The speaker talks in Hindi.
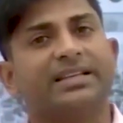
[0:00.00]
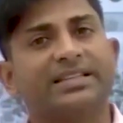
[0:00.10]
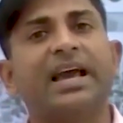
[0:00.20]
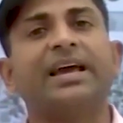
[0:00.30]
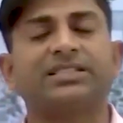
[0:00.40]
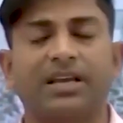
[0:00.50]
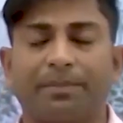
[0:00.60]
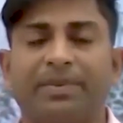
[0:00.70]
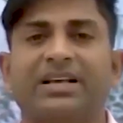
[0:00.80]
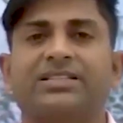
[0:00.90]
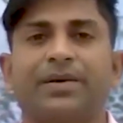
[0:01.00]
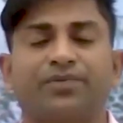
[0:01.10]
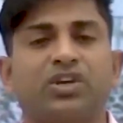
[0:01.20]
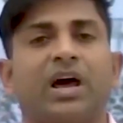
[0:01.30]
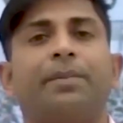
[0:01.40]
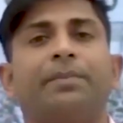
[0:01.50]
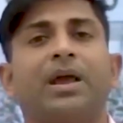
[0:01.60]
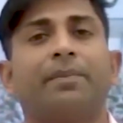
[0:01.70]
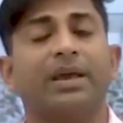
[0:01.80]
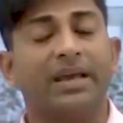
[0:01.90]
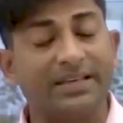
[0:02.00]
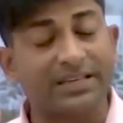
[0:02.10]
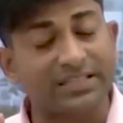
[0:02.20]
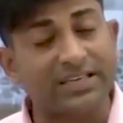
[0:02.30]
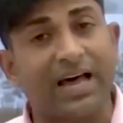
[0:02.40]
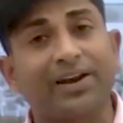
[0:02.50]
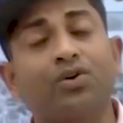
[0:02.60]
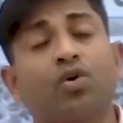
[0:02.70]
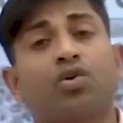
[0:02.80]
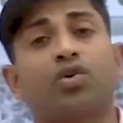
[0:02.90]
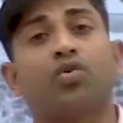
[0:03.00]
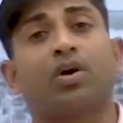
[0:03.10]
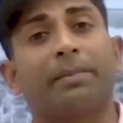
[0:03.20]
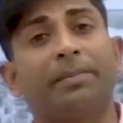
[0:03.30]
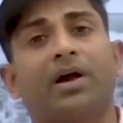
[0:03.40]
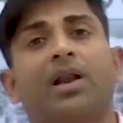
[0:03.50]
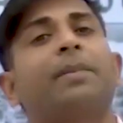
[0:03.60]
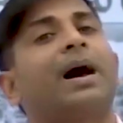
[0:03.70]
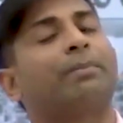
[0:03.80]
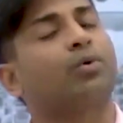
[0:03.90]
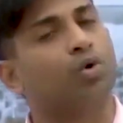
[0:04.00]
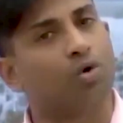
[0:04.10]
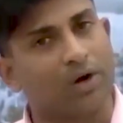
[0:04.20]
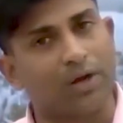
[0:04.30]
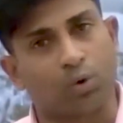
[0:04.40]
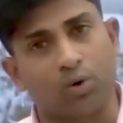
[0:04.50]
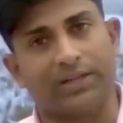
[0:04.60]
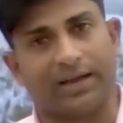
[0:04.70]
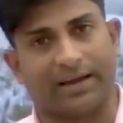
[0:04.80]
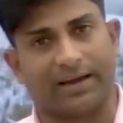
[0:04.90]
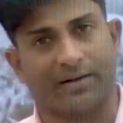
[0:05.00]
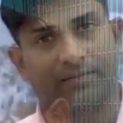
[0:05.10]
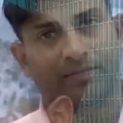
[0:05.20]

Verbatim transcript: सीआईएसएफ बीएसएफ सीआरपीएफ ये सारी नौकरियों का विकल्प आप लोगों के लिए खुल जाएगा